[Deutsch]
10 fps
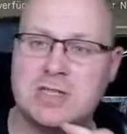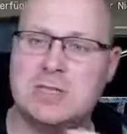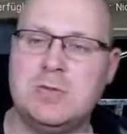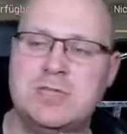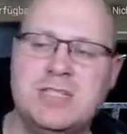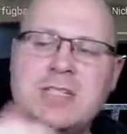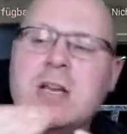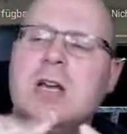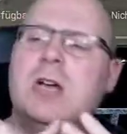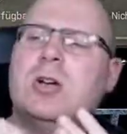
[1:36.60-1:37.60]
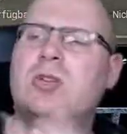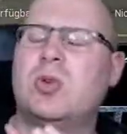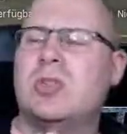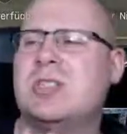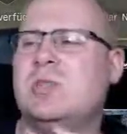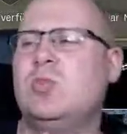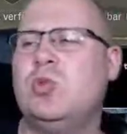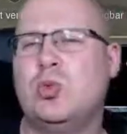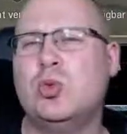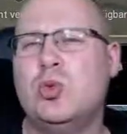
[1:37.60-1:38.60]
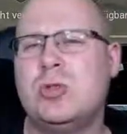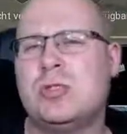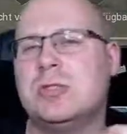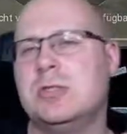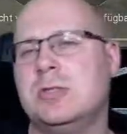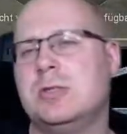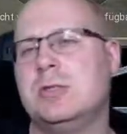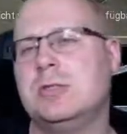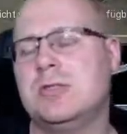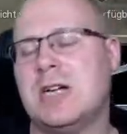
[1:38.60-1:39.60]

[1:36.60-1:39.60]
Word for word: Flexibilität, trotzdem gute äh,